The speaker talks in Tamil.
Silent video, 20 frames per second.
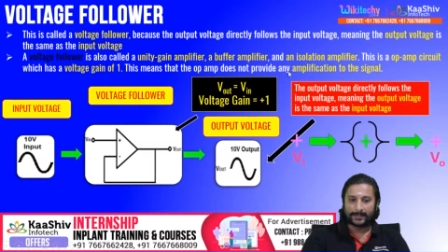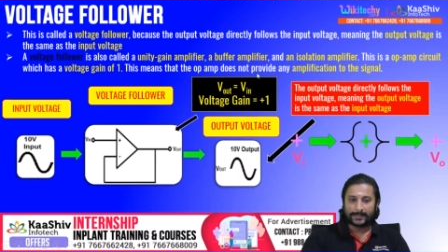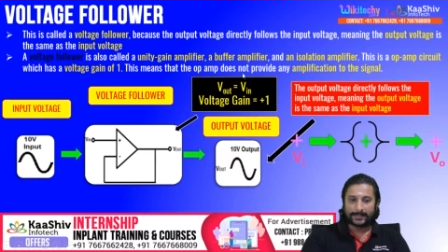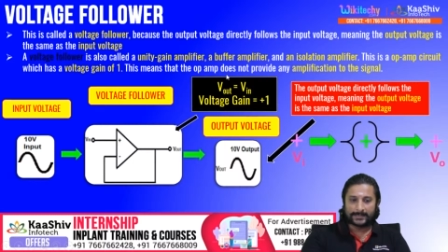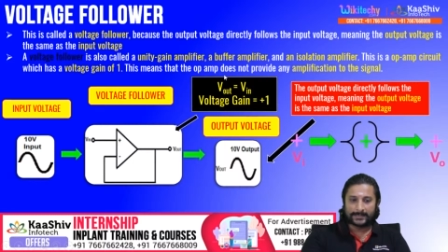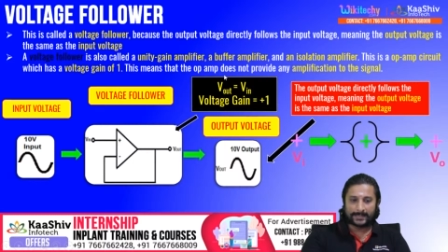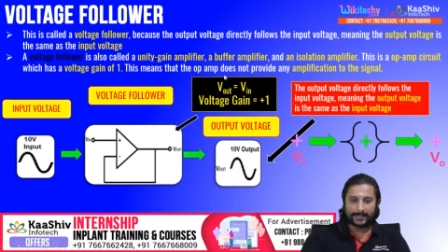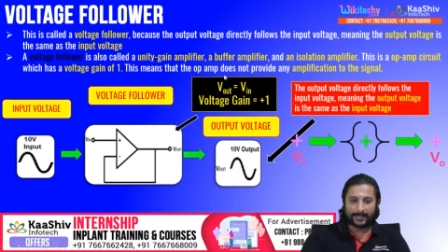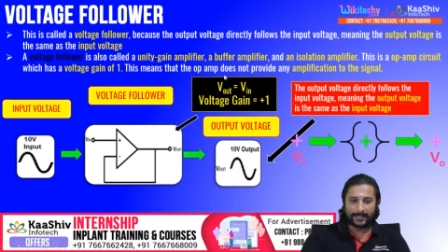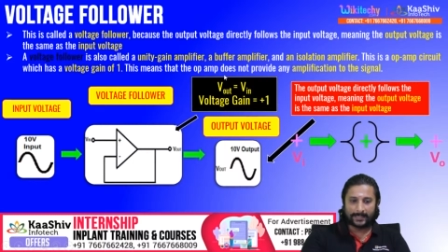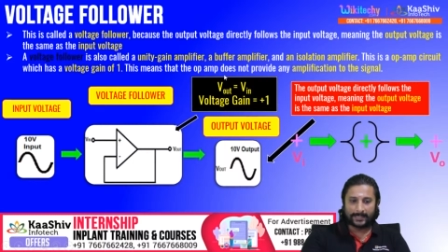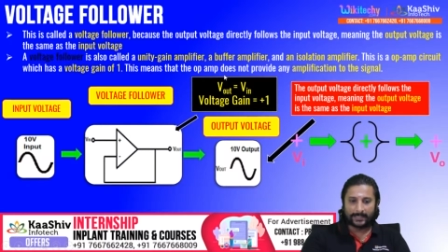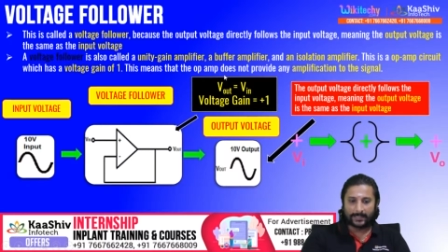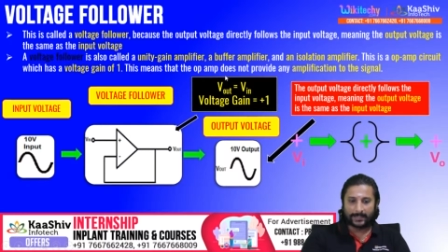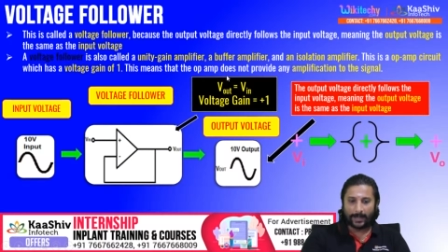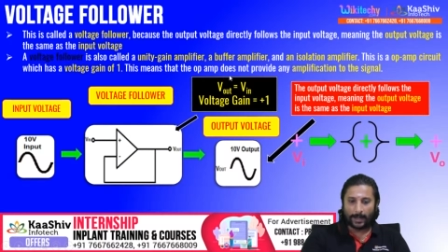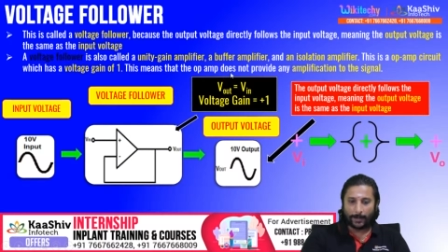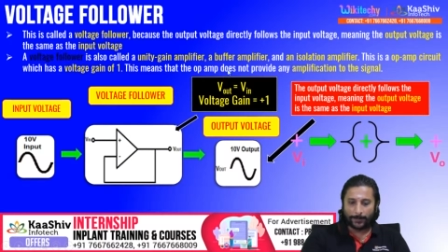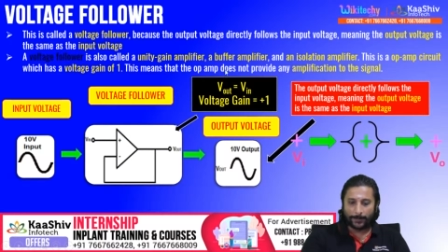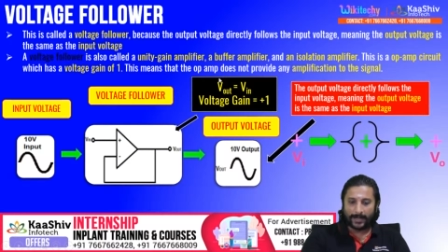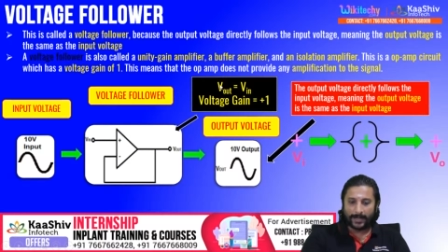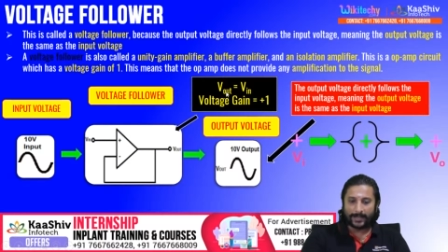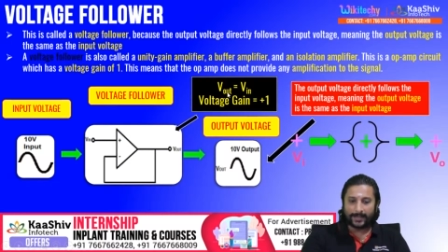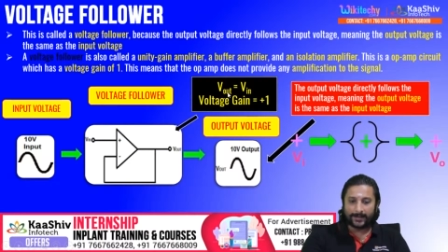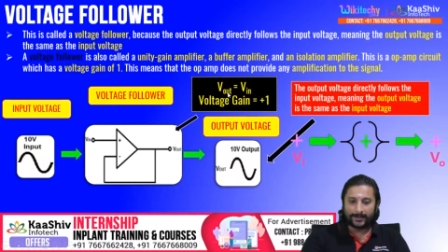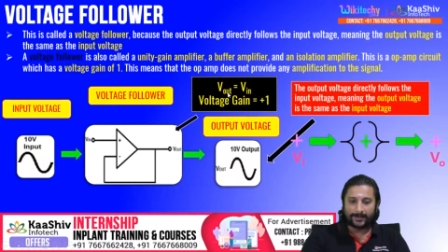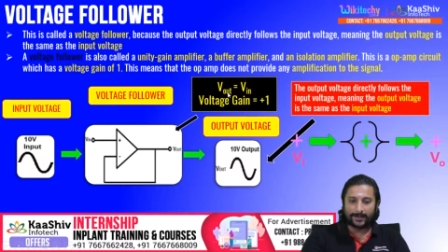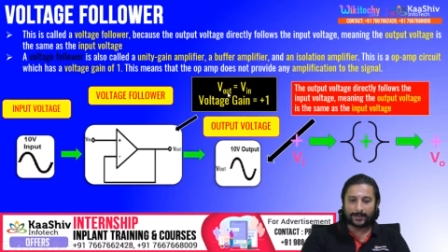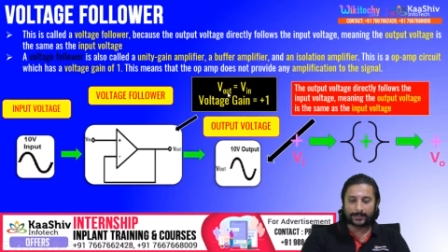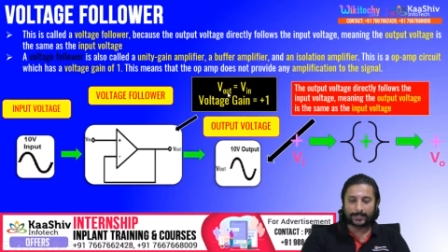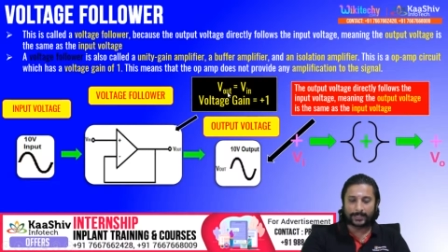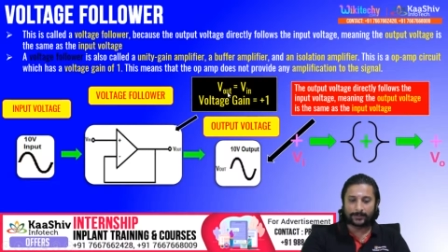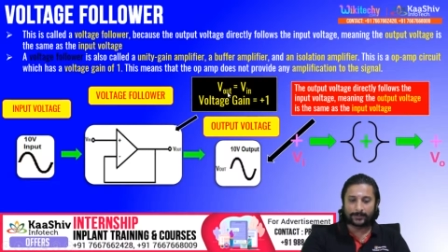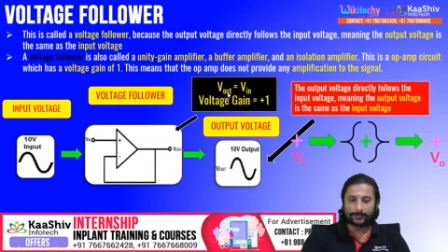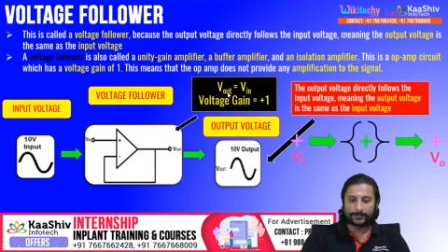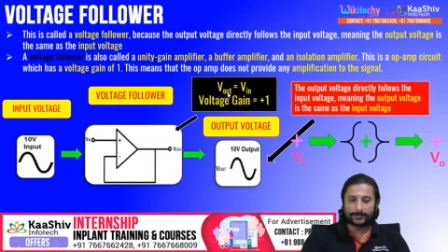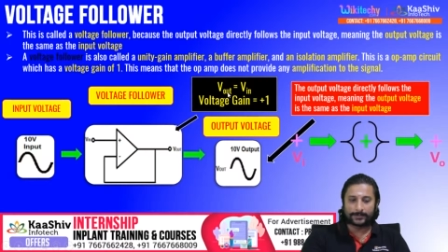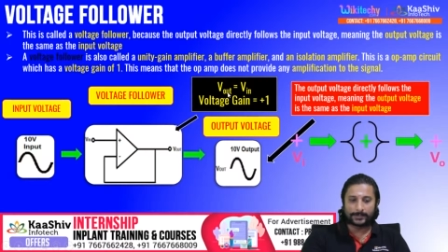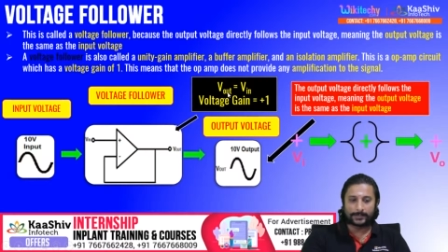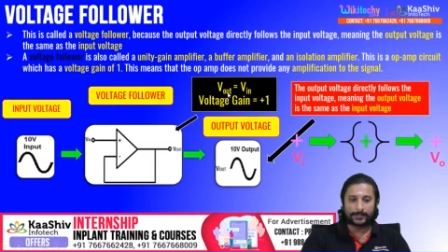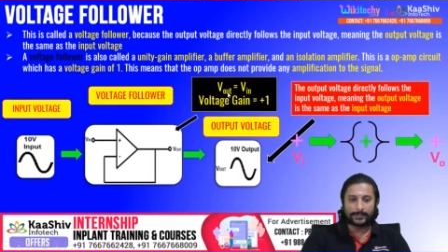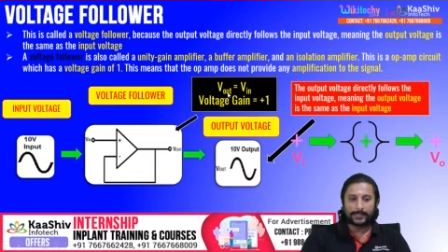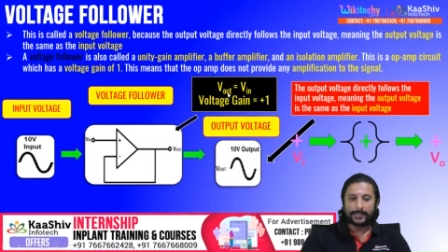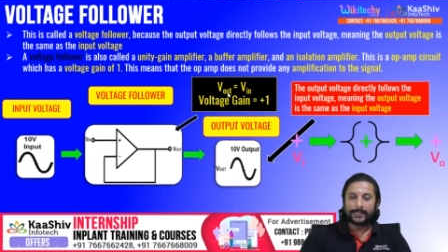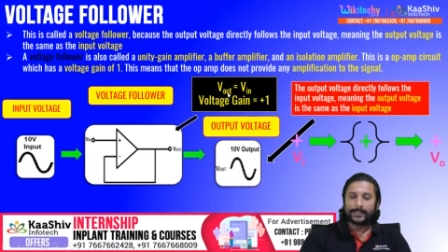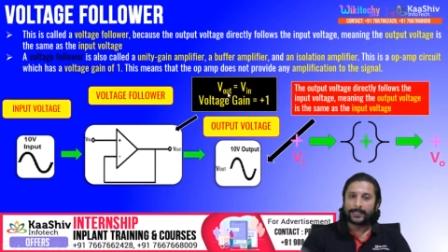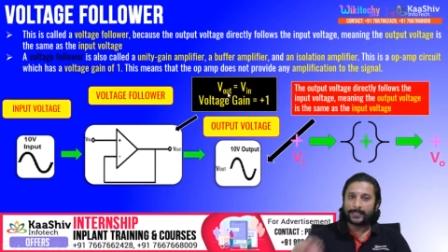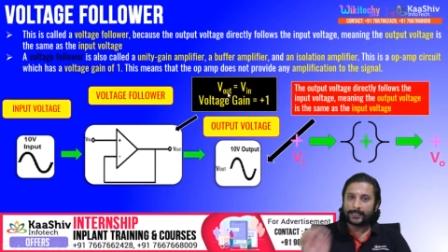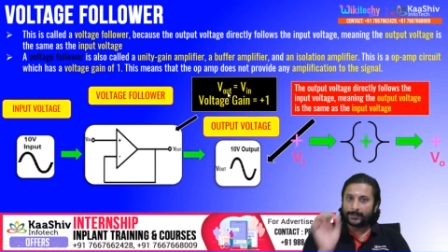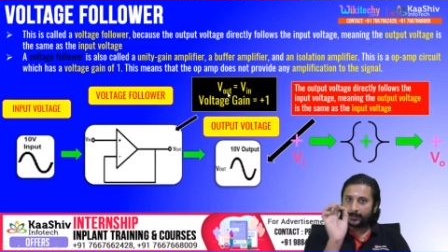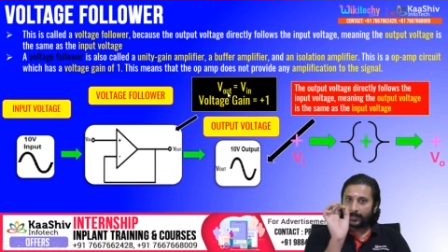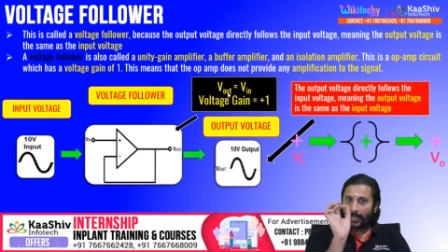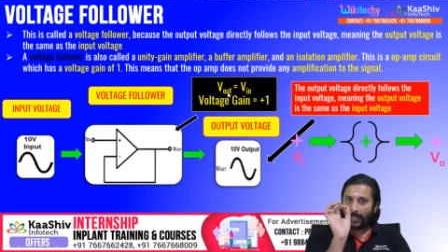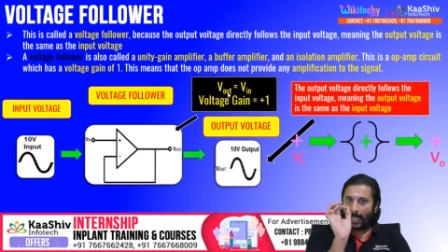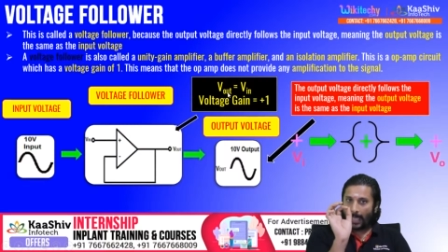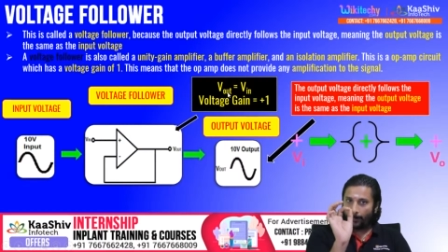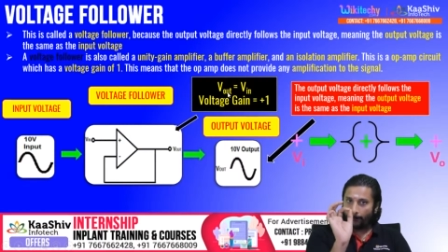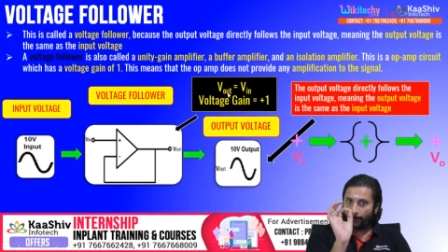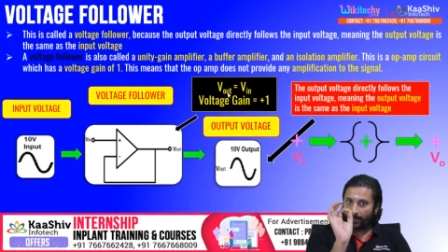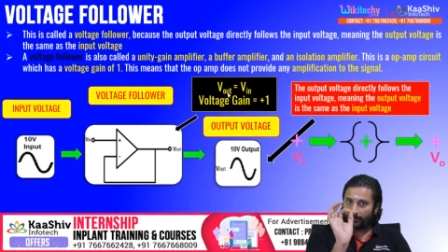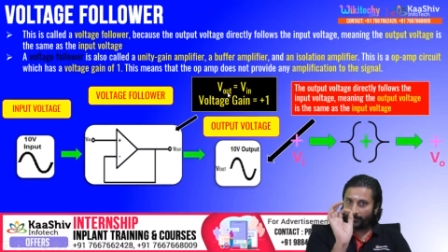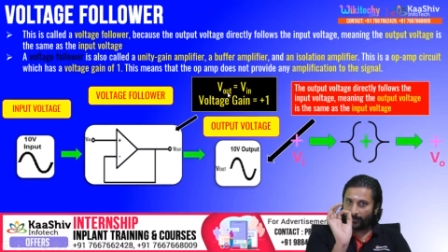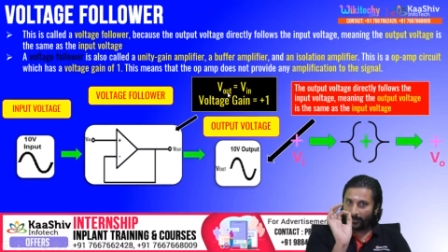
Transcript: சரிங்களா இது அப்படின்னா என்ன அர்த்தம்னா வந்து இந்த ஆம்ப்ளிஃபையர்